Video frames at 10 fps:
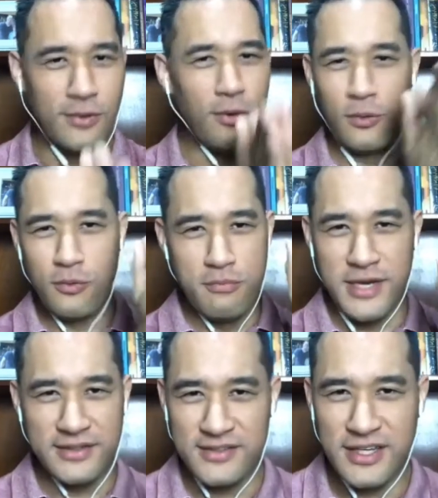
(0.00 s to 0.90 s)
ou com
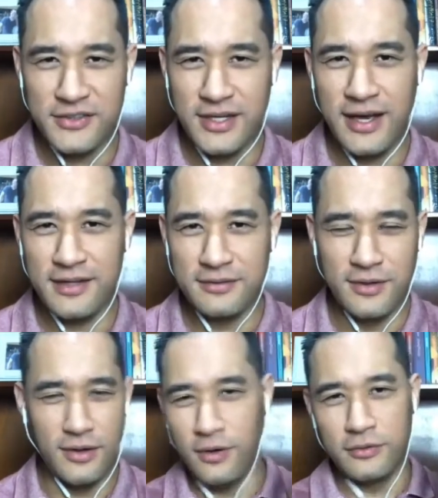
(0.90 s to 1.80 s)
medo exagerado,
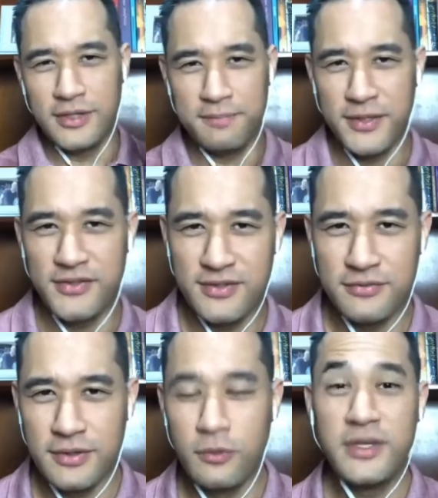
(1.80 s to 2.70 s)
ou
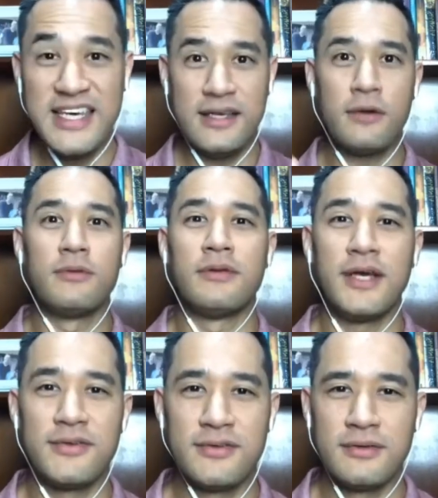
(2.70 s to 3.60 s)
depressivo. O que, que
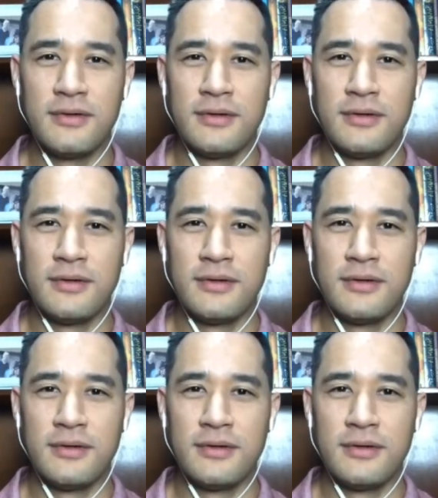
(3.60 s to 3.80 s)
acontece?